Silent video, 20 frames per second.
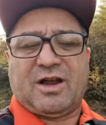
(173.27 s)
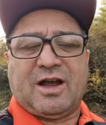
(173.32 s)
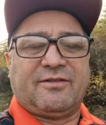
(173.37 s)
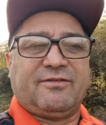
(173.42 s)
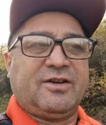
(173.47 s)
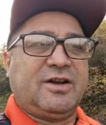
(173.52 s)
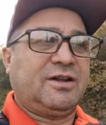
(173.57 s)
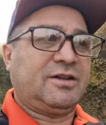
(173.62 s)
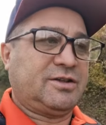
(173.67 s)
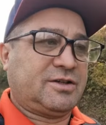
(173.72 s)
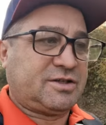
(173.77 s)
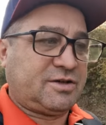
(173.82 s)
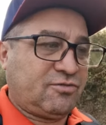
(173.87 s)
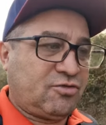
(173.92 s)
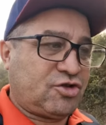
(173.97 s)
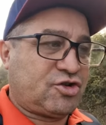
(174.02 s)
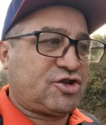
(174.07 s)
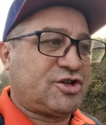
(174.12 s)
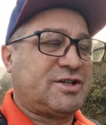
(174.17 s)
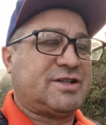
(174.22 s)
как в Galaxy
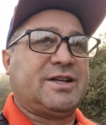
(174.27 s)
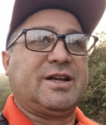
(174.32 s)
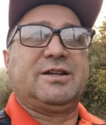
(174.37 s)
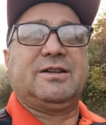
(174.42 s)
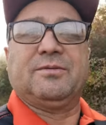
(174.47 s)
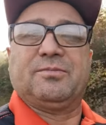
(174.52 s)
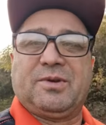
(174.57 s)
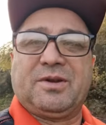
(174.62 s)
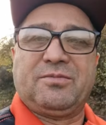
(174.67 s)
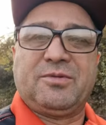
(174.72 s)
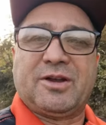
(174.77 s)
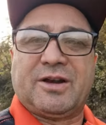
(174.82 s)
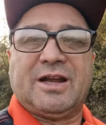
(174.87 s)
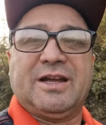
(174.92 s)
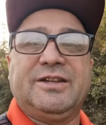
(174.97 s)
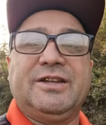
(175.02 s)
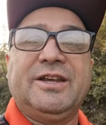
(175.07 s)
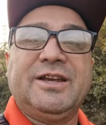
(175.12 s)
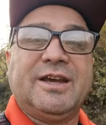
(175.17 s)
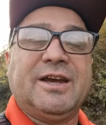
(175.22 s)
Watch 6, например,
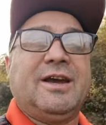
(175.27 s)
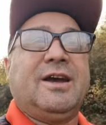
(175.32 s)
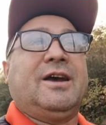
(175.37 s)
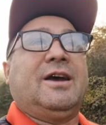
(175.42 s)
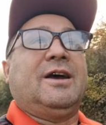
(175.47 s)
они